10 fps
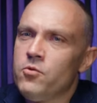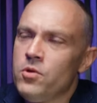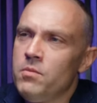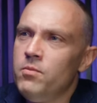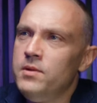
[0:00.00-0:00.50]
W
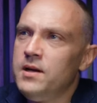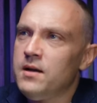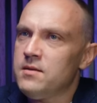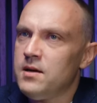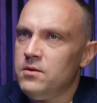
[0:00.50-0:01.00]
różnych
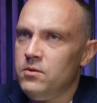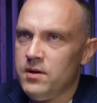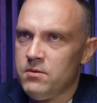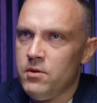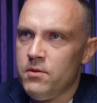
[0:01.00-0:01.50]
publikacjach
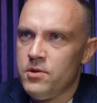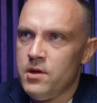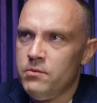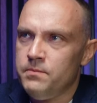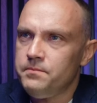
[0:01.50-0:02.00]
ukazują
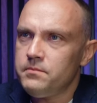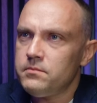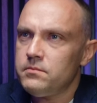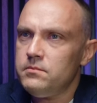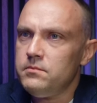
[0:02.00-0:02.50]
się y,
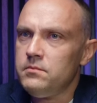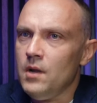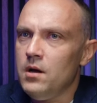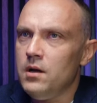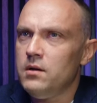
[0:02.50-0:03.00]

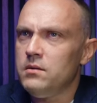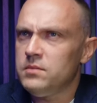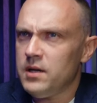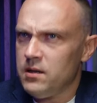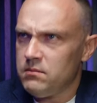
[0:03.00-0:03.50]

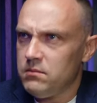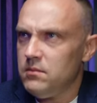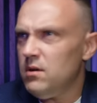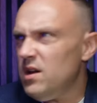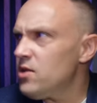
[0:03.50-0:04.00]
takie
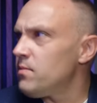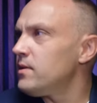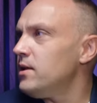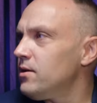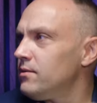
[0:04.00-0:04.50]
no,
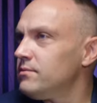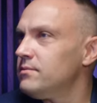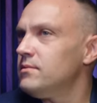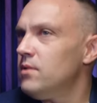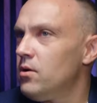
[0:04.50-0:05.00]
liczby tylko
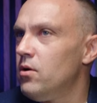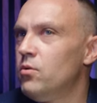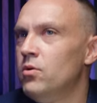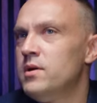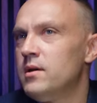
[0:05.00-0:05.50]

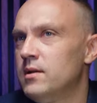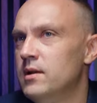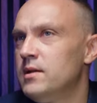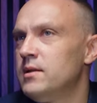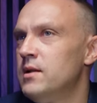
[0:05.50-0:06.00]
ogólnie,
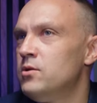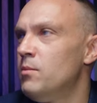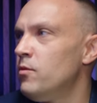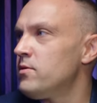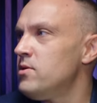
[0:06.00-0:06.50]
tyle i tyle
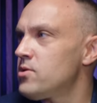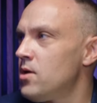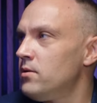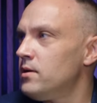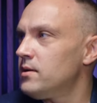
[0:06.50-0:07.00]
domów
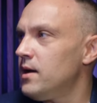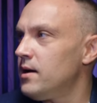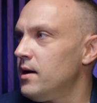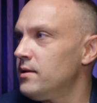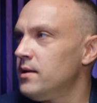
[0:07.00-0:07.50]
zniszczonych,
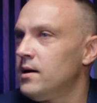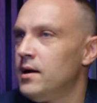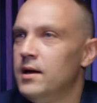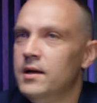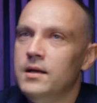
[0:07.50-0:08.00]
taka i
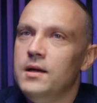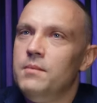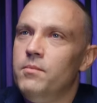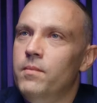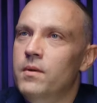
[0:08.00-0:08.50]
taka
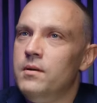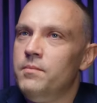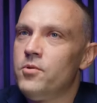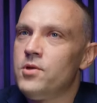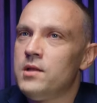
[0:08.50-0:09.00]
y,
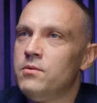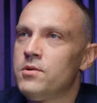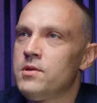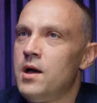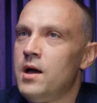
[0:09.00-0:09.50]

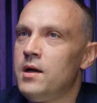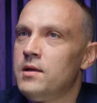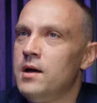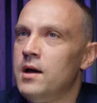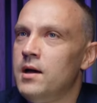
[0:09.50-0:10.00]
posiadłość, a
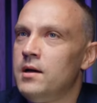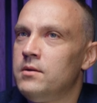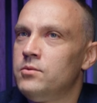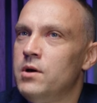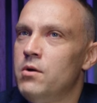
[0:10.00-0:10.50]

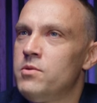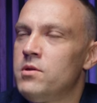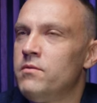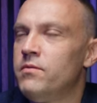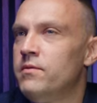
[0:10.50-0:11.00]
ja udało mi
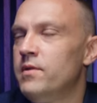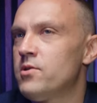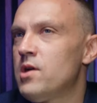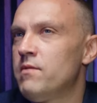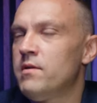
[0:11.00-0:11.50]
się w
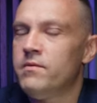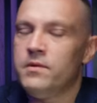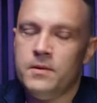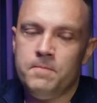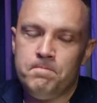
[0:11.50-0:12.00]
Warszawie,
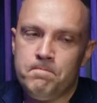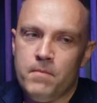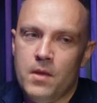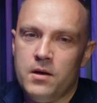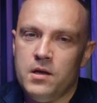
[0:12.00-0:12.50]
w
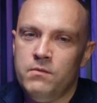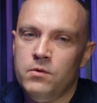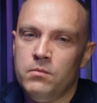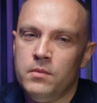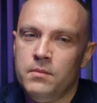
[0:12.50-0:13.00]

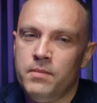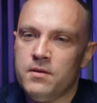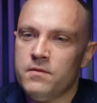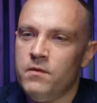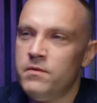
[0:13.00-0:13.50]
Archiwum
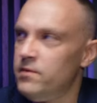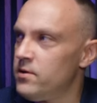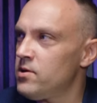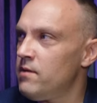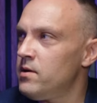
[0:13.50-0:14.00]
Państwowym w
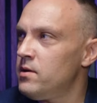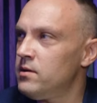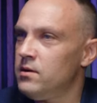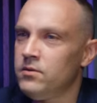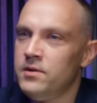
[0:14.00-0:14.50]

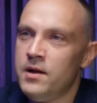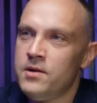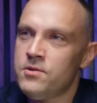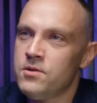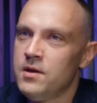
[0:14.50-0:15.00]
Warszawie
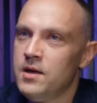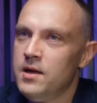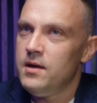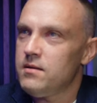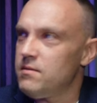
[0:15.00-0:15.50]
odnaleźć
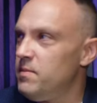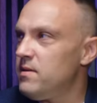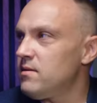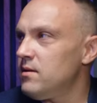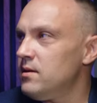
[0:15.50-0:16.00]

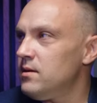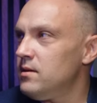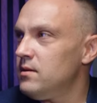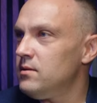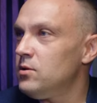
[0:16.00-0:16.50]

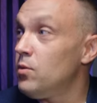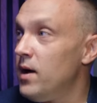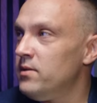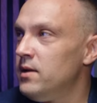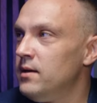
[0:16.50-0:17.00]
spisy
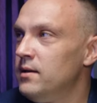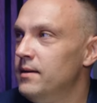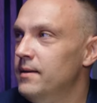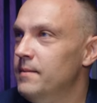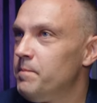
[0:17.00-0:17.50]
dokładne
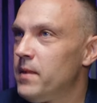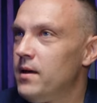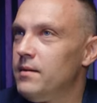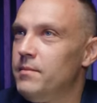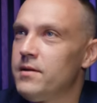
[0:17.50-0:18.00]

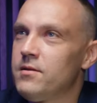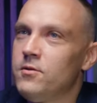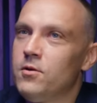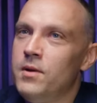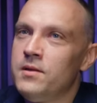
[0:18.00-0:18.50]
E,
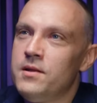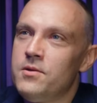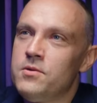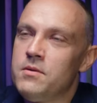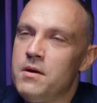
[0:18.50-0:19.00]
bardzo dokładny.
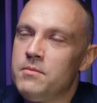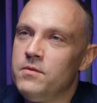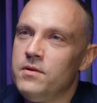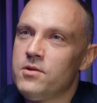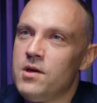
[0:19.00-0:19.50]
Jeździłem
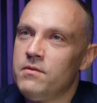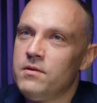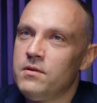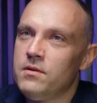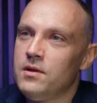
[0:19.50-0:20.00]
do
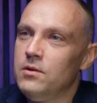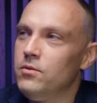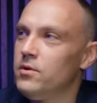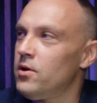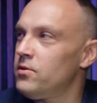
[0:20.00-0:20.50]
Warszawy
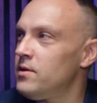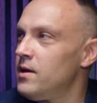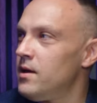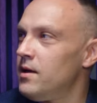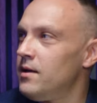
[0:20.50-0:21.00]

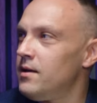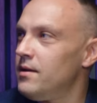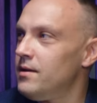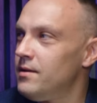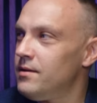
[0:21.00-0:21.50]
kilkukrotnie.
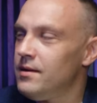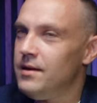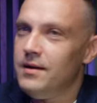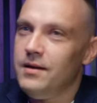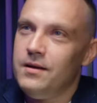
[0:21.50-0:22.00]
E,
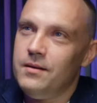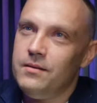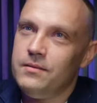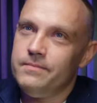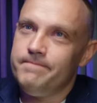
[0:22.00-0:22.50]

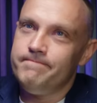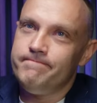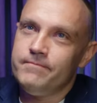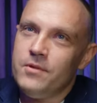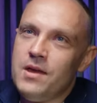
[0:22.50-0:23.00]
e,
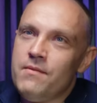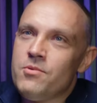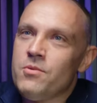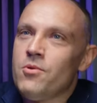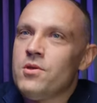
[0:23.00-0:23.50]
nie
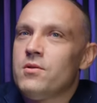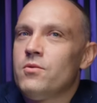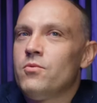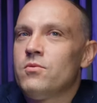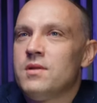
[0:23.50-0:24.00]
wiem, czy można
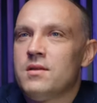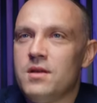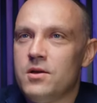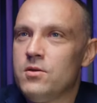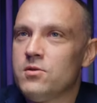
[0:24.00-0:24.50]
to uznać
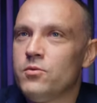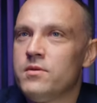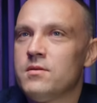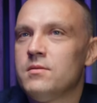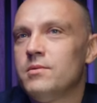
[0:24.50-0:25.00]
za jakiś
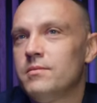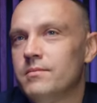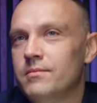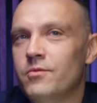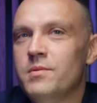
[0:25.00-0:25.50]
sukces, no bo
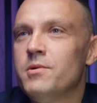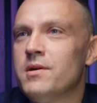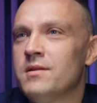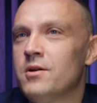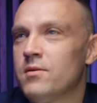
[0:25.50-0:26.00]
mówimy
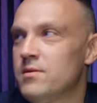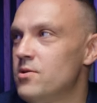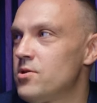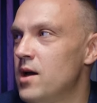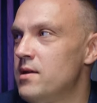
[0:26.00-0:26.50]
jednak o
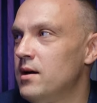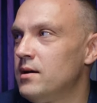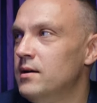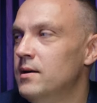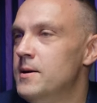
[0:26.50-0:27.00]
zniszczeniach.